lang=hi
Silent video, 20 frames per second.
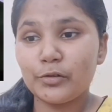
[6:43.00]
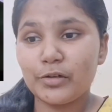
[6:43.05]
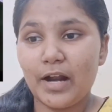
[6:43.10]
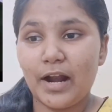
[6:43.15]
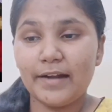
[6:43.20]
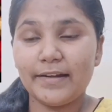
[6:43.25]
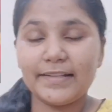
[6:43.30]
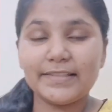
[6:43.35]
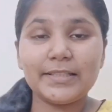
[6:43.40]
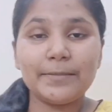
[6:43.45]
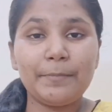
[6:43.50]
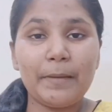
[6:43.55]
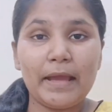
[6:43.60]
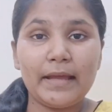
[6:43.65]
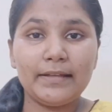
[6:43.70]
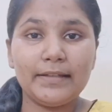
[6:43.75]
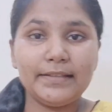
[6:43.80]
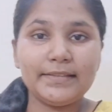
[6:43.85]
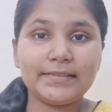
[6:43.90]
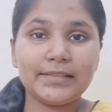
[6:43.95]
उखाड़ने से
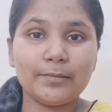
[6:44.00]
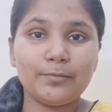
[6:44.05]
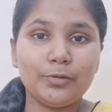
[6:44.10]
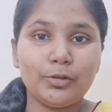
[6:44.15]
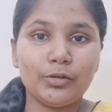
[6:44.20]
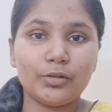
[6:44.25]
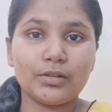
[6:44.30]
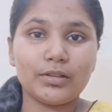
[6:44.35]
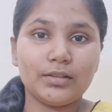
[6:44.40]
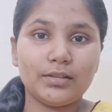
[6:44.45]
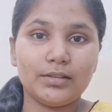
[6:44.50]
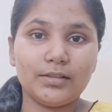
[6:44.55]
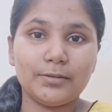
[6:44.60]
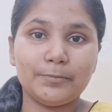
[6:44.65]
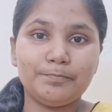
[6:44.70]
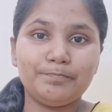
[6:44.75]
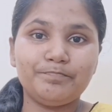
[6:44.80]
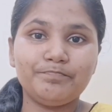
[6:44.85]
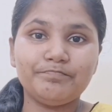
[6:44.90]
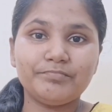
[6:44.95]
पहले सब लोग
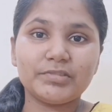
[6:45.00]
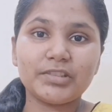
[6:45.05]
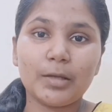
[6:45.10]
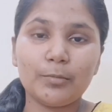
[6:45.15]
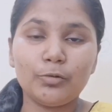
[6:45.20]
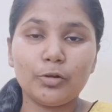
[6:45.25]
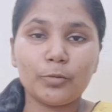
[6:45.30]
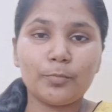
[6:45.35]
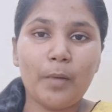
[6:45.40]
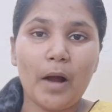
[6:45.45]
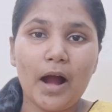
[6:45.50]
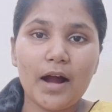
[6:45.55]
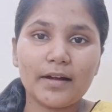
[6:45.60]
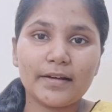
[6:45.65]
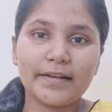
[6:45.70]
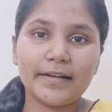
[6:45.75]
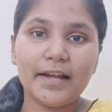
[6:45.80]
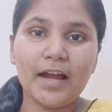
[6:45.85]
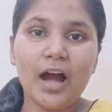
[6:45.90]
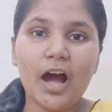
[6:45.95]
सब लोग भाग
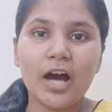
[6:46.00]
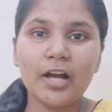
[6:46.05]
रहे हैं